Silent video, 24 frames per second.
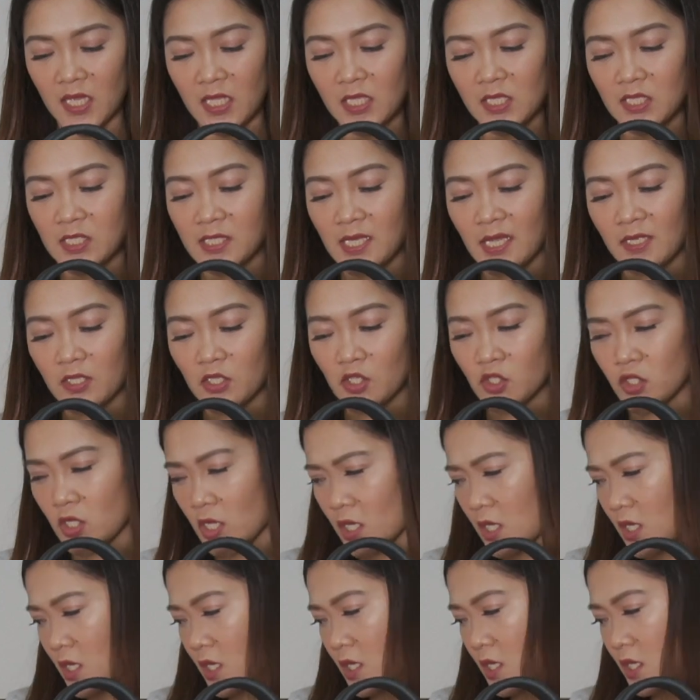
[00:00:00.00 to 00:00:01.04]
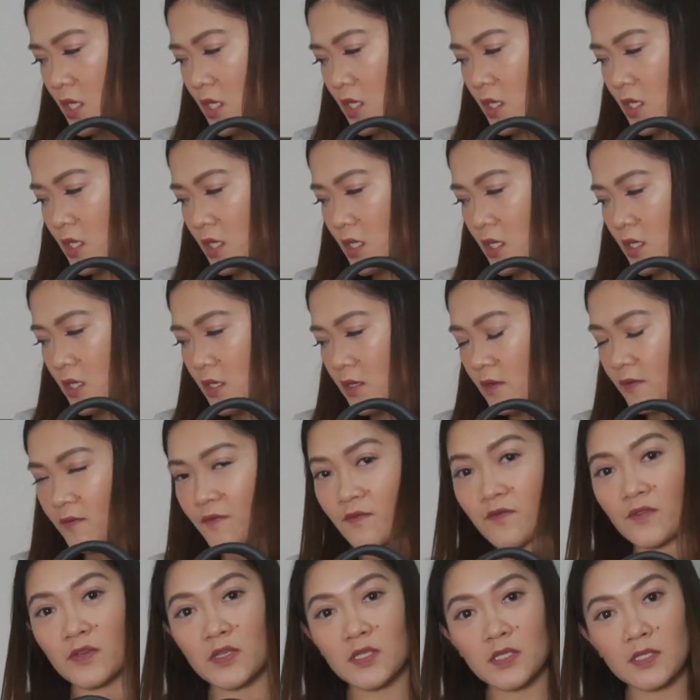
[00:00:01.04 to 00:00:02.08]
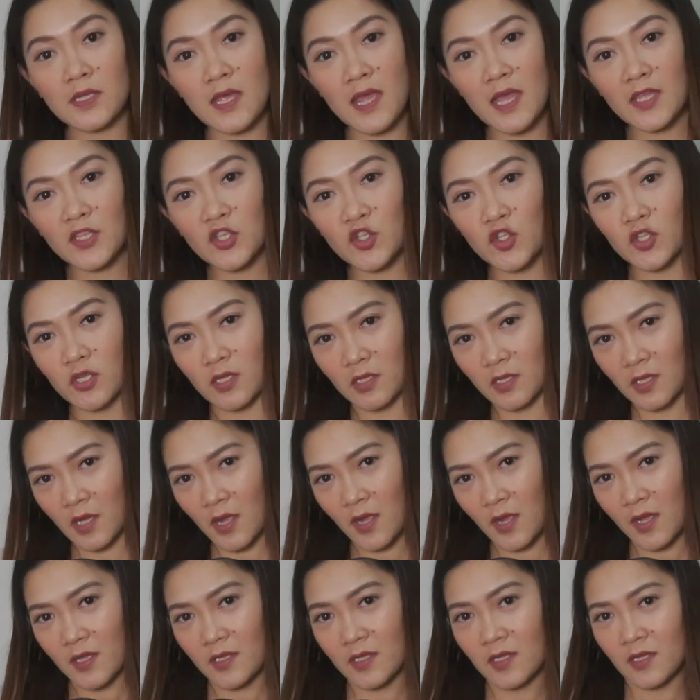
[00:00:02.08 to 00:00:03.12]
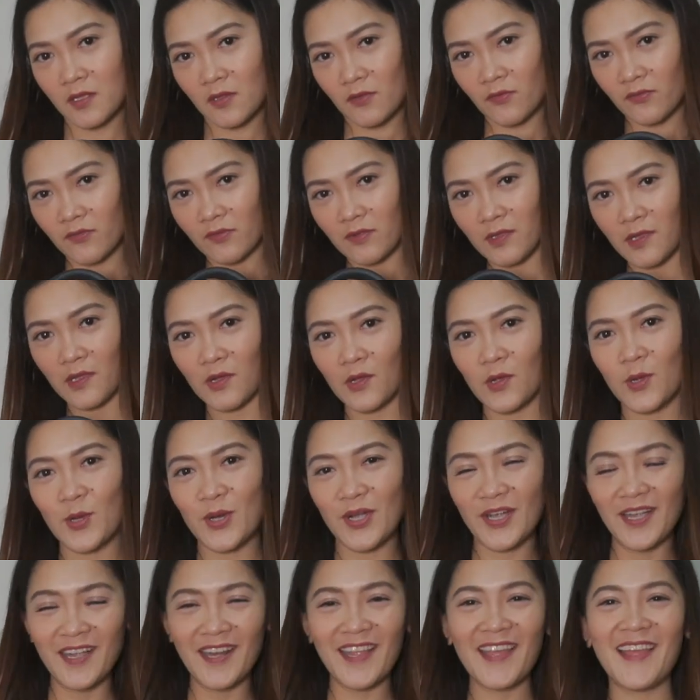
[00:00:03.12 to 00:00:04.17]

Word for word: in satchel. Versatchel on the floor.